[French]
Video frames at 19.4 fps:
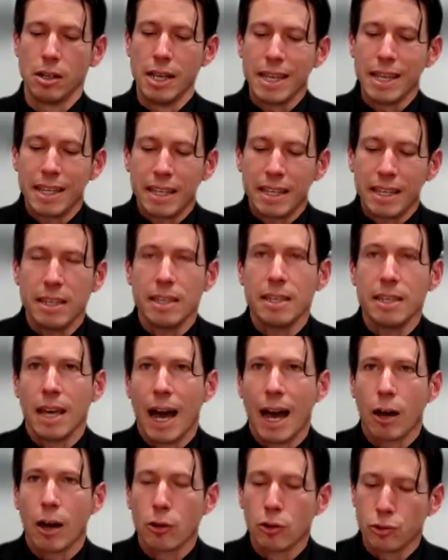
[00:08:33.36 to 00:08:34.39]
et qui
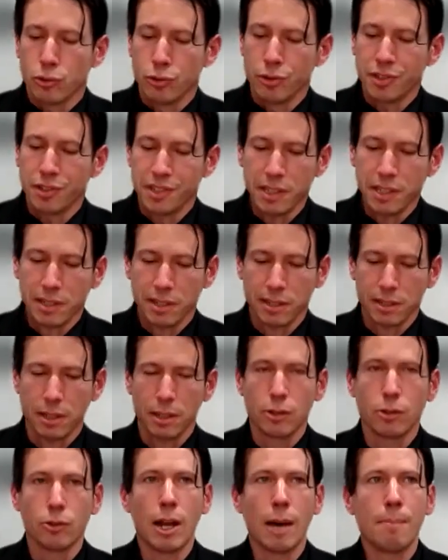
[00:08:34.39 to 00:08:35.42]
a reçu
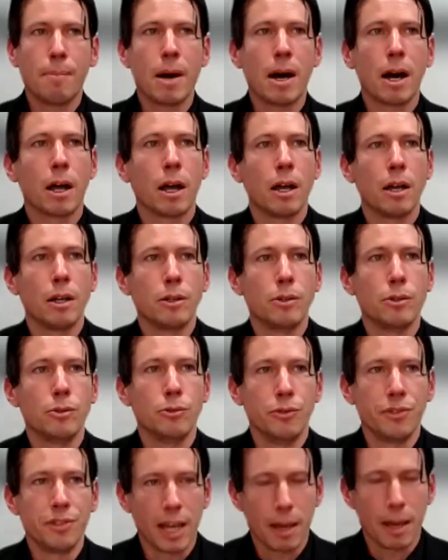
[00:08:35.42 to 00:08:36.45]
6 de la part
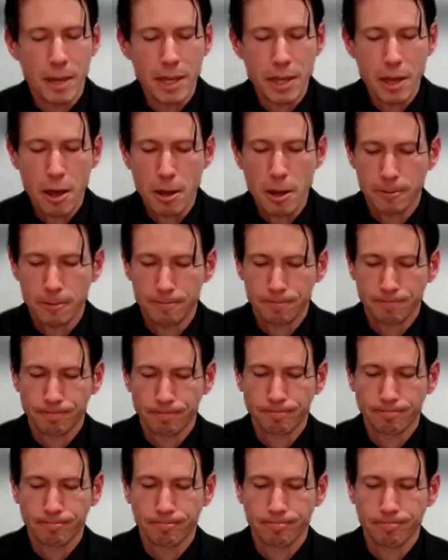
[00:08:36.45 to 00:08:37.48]
du tiers payeur,
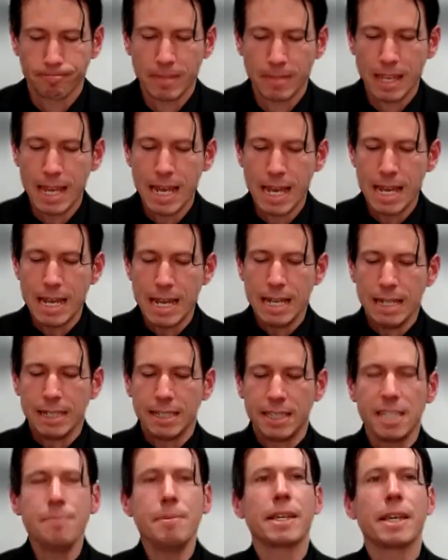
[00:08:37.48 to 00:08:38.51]

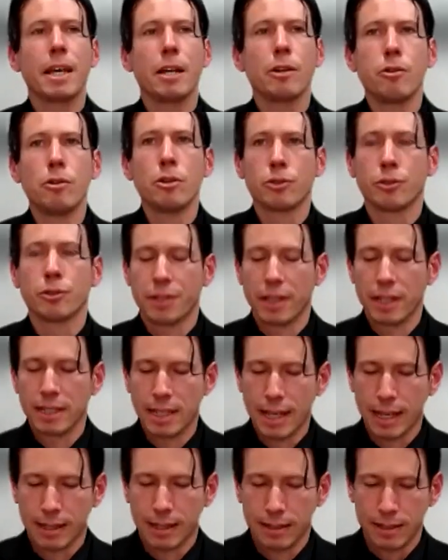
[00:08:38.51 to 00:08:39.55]
si mes calculs sont
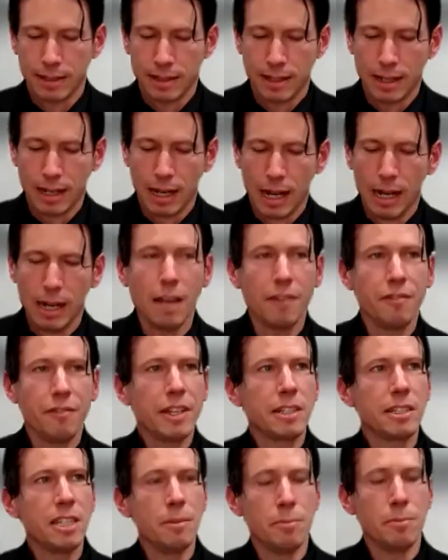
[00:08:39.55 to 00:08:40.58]
exacts, la
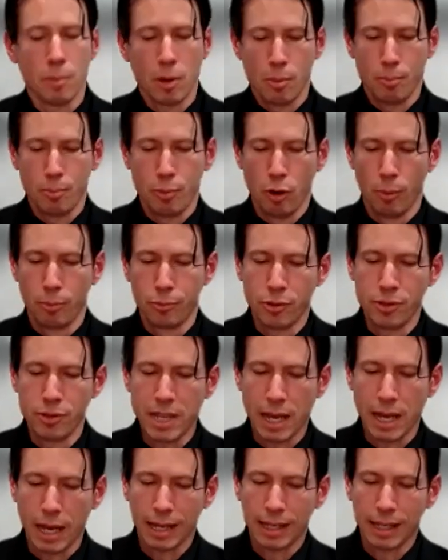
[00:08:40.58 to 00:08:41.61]
victime peut
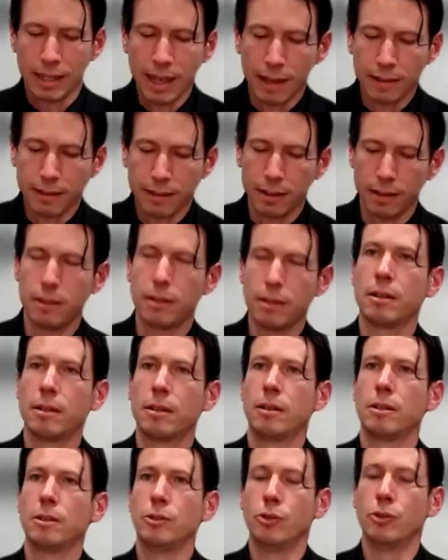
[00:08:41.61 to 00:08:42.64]
obtenir 4
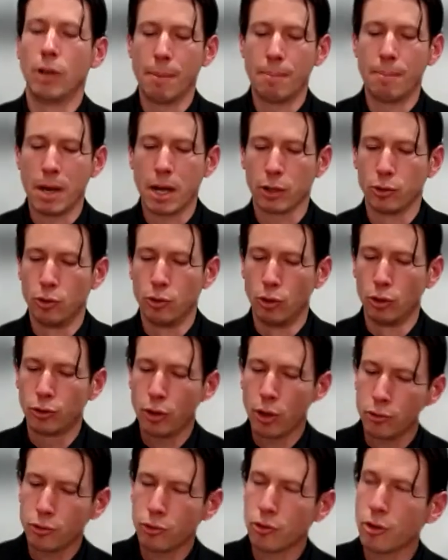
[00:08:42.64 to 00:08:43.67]
de la part de
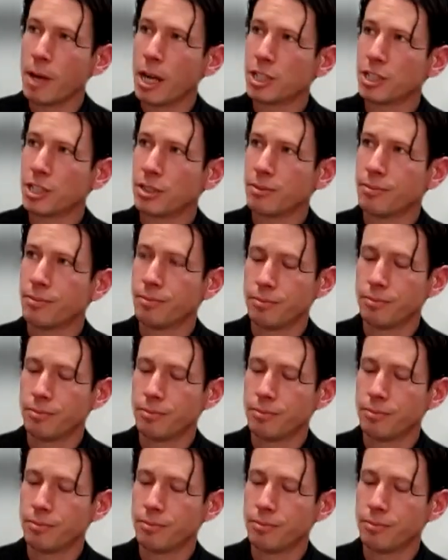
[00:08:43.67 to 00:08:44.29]
l'auteur du dommage,